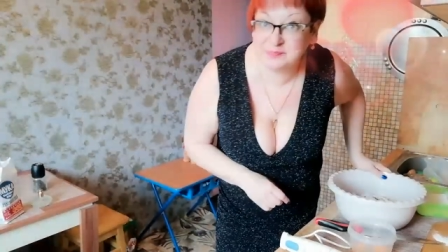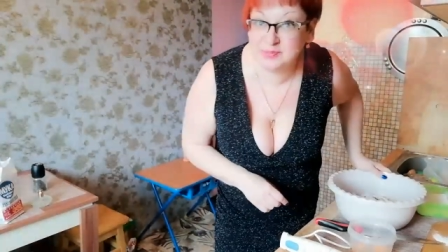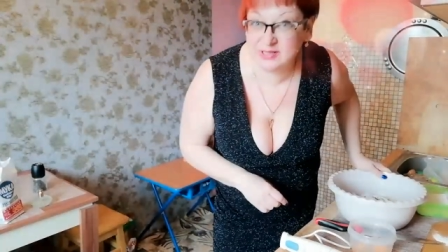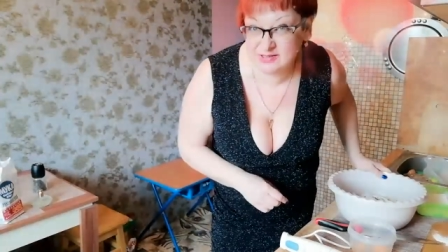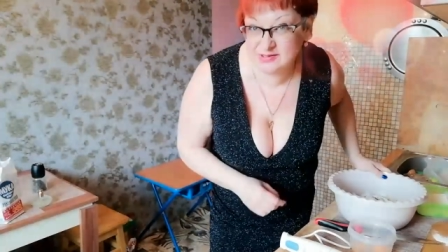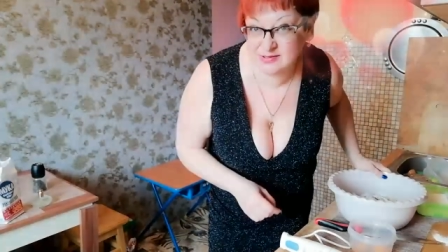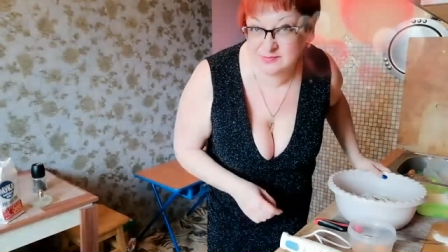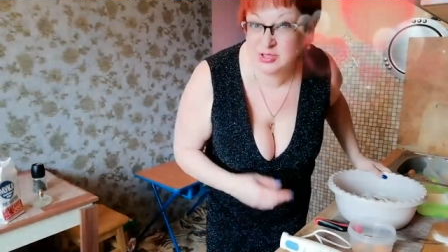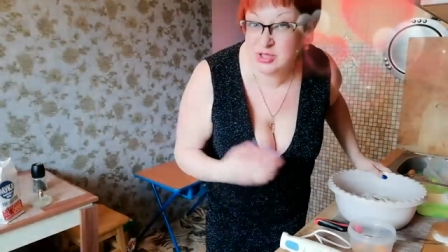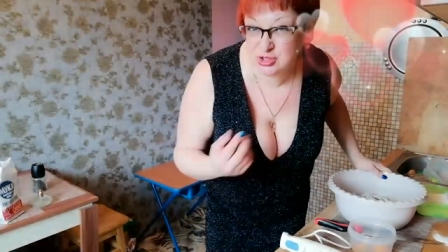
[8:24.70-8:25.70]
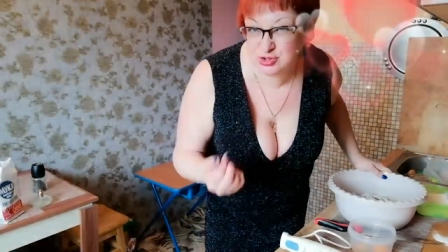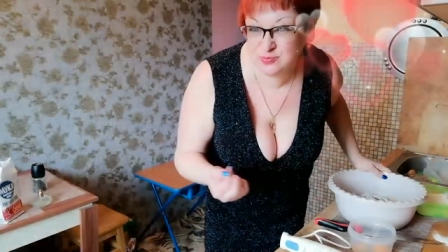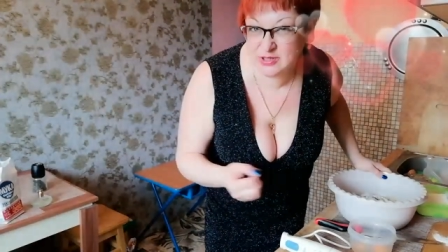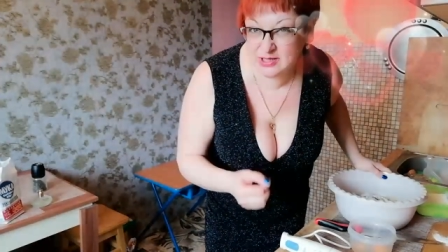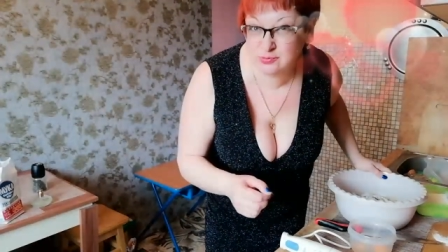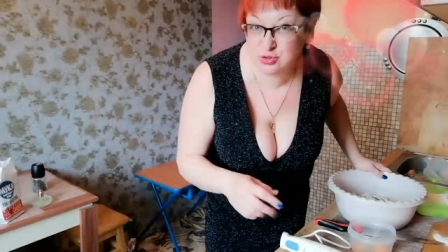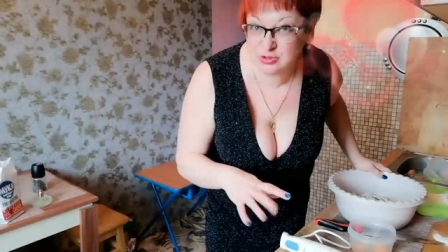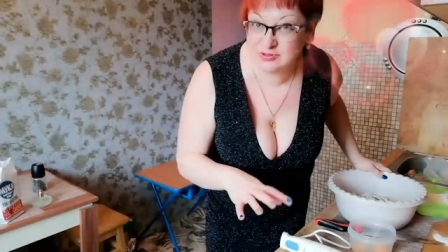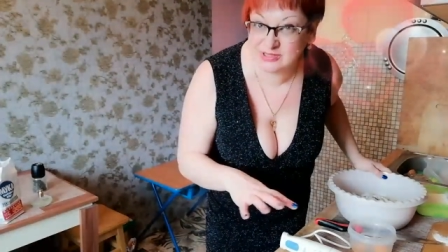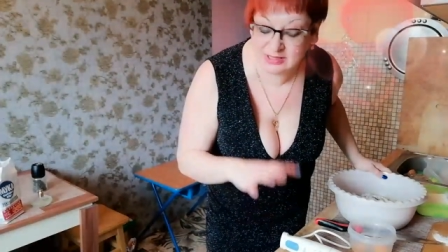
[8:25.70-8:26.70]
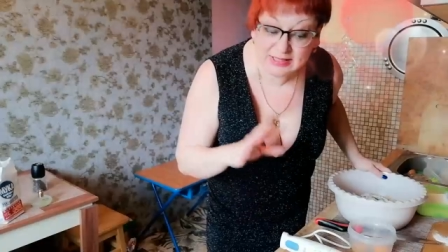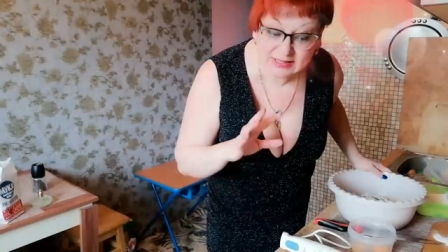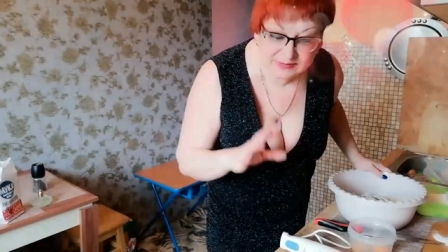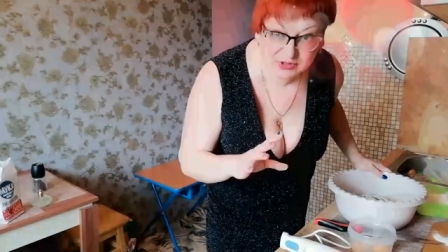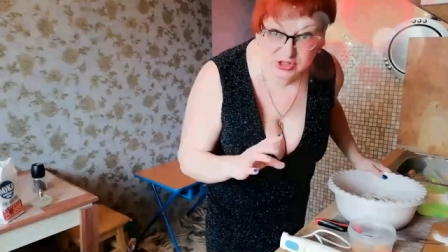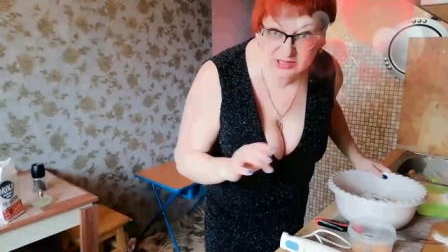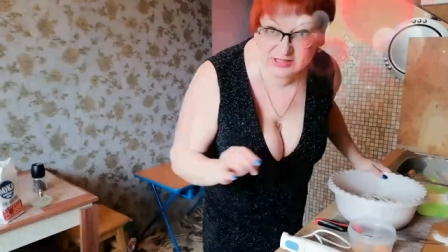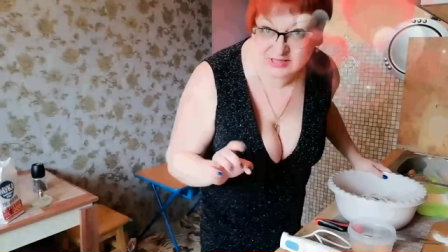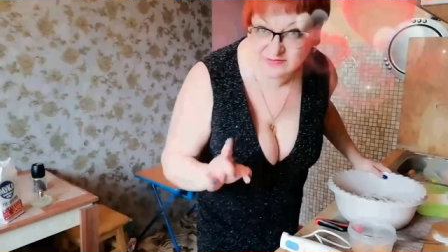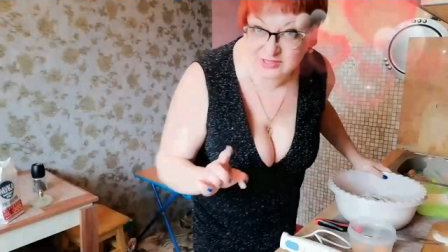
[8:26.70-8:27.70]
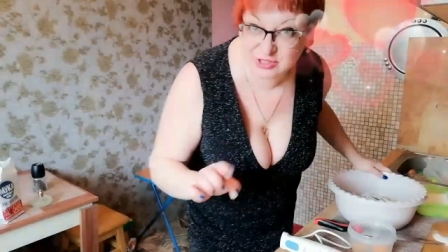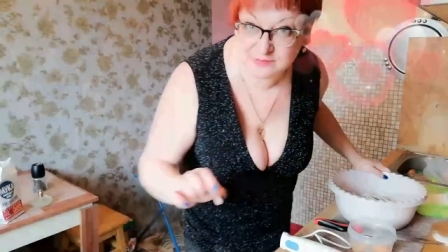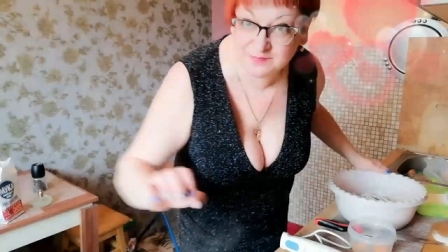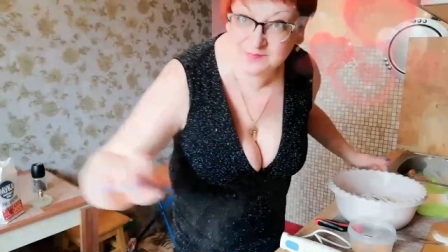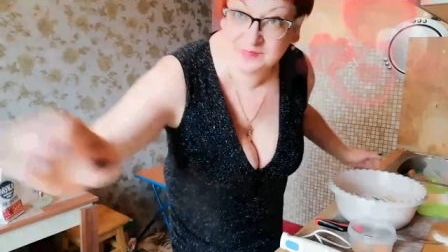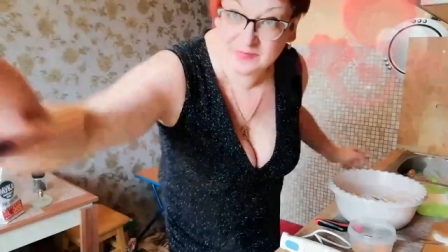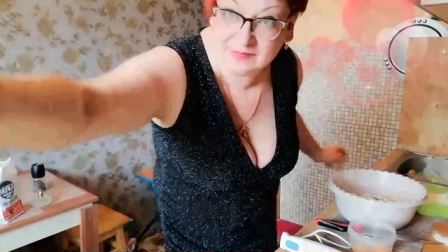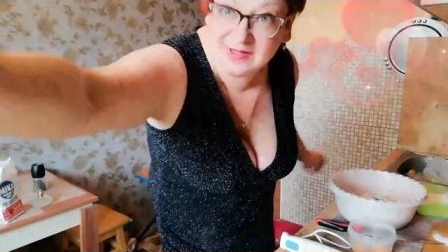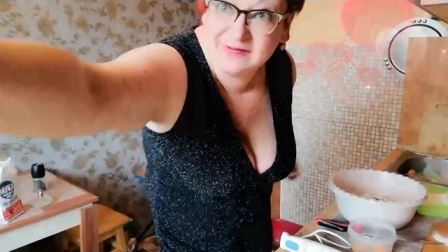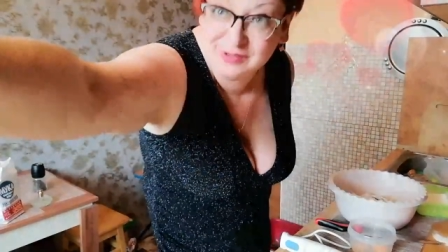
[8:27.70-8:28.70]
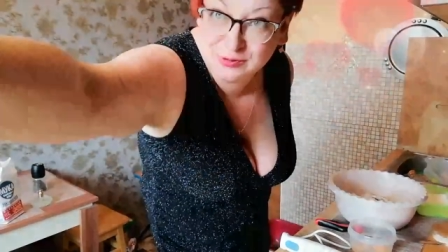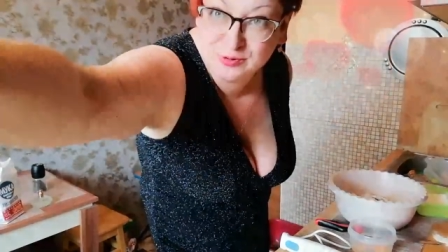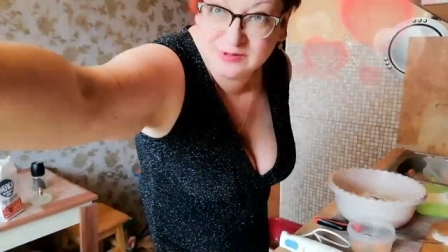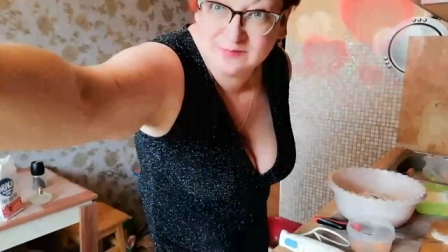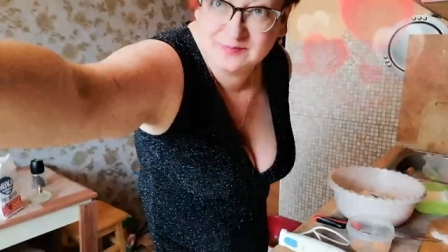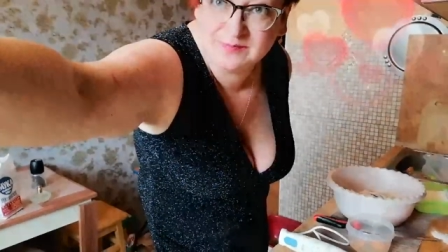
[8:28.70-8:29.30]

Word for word: блендером, чтобы хлебушек у нас смешался с фаршем. И вернусь.